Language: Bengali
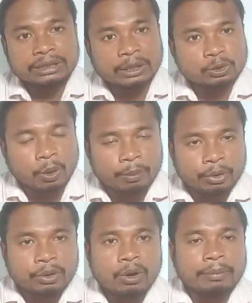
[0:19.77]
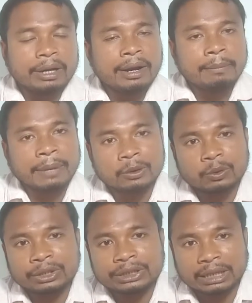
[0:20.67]
সেই সম্পর্কেও আমরা ভালো
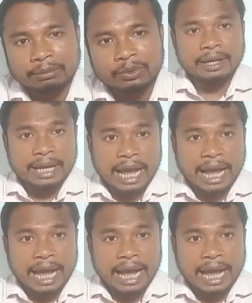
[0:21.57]
করে জানবো